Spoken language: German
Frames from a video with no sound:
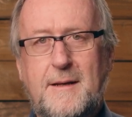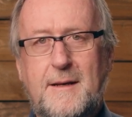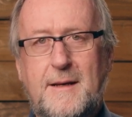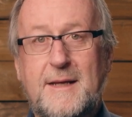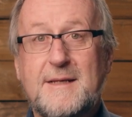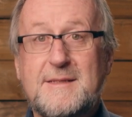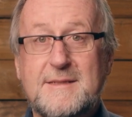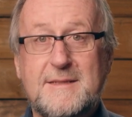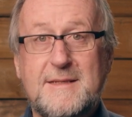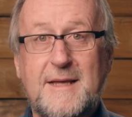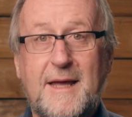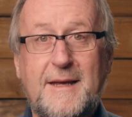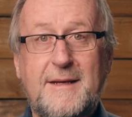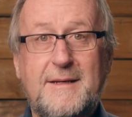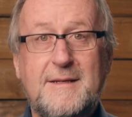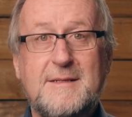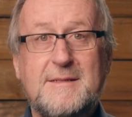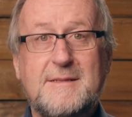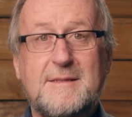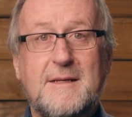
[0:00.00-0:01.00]
Letzten
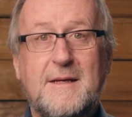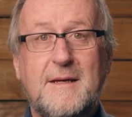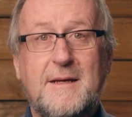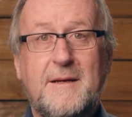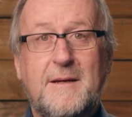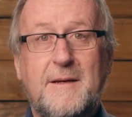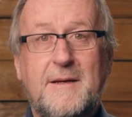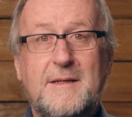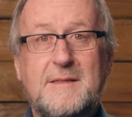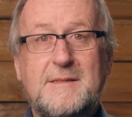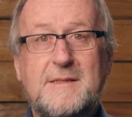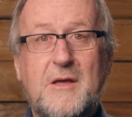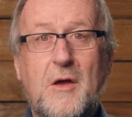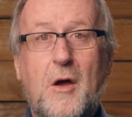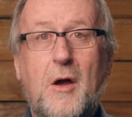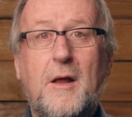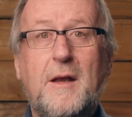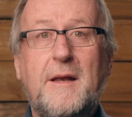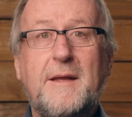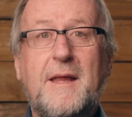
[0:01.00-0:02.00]
Endes ist die
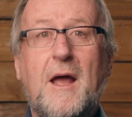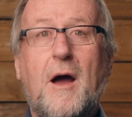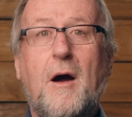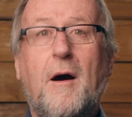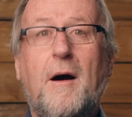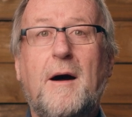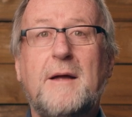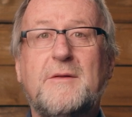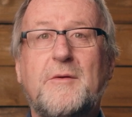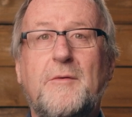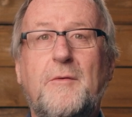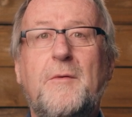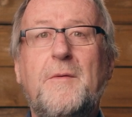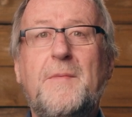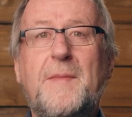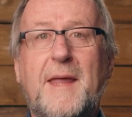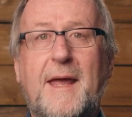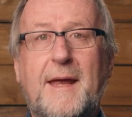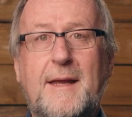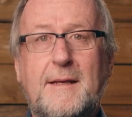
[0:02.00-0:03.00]
Hölle der Ort
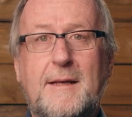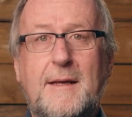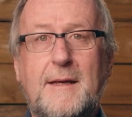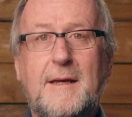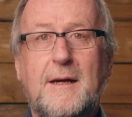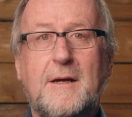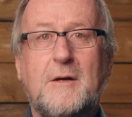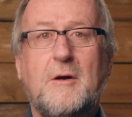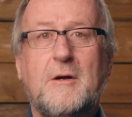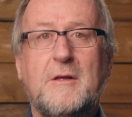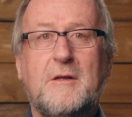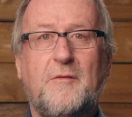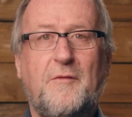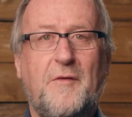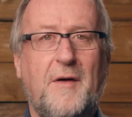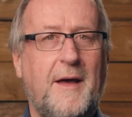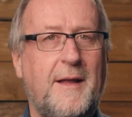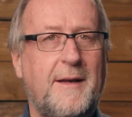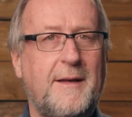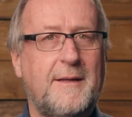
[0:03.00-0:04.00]
unendlicher
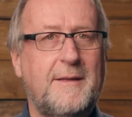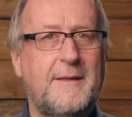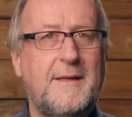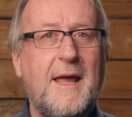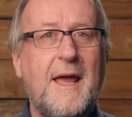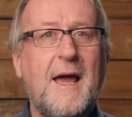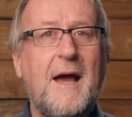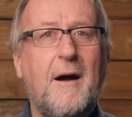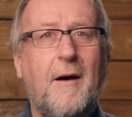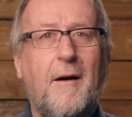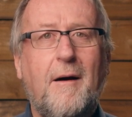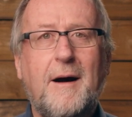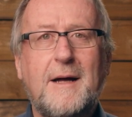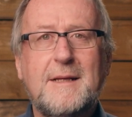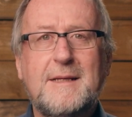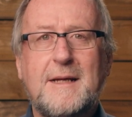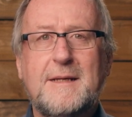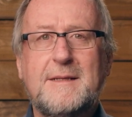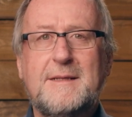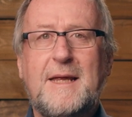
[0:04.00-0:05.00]
Gottferne, der
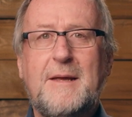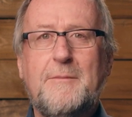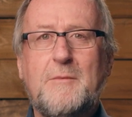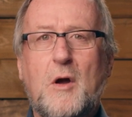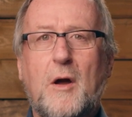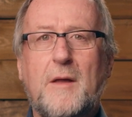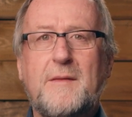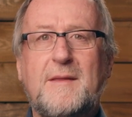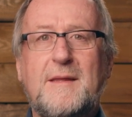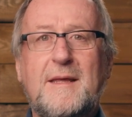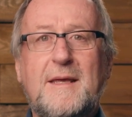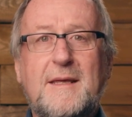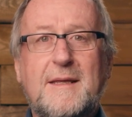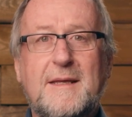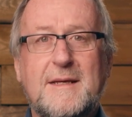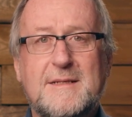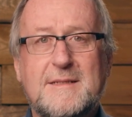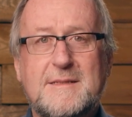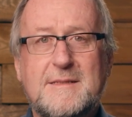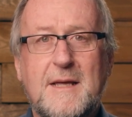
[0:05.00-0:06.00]
Ort, an dem Gott nicht
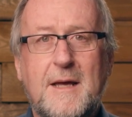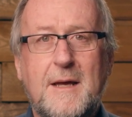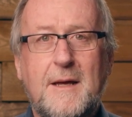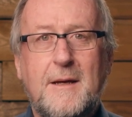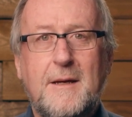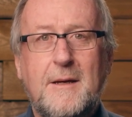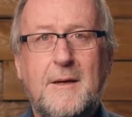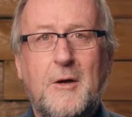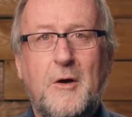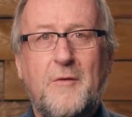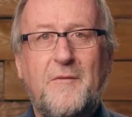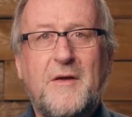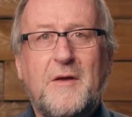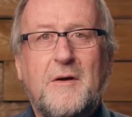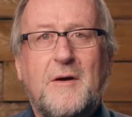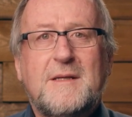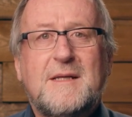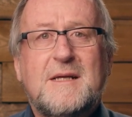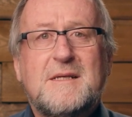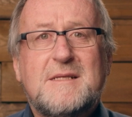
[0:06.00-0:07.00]
ist. Und wenn
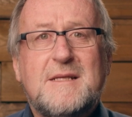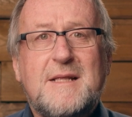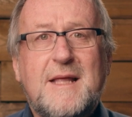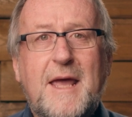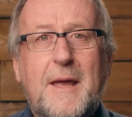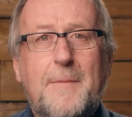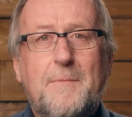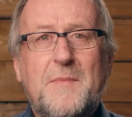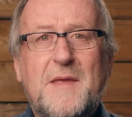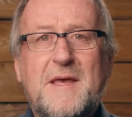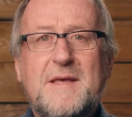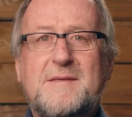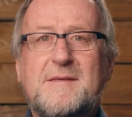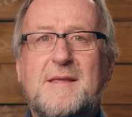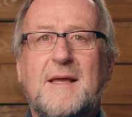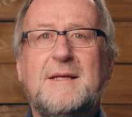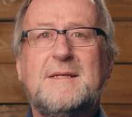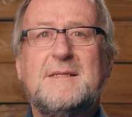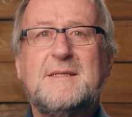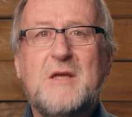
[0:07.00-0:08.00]
Gott das Leben
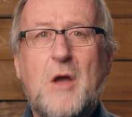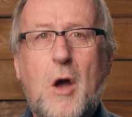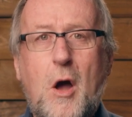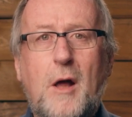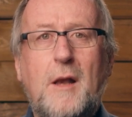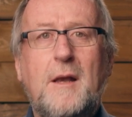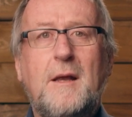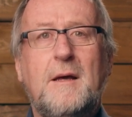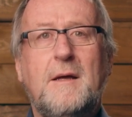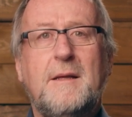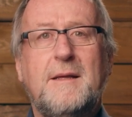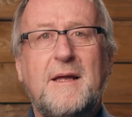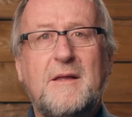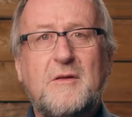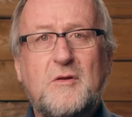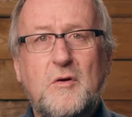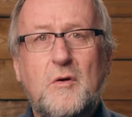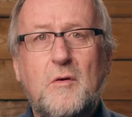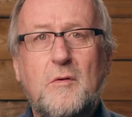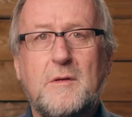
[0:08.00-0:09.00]
ist, dann ist die Hölle
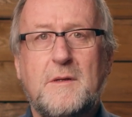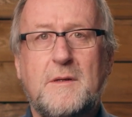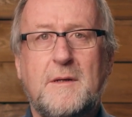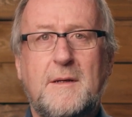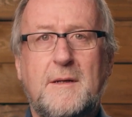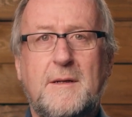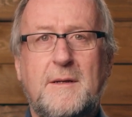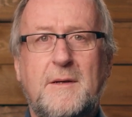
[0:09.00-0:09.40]
der Tod.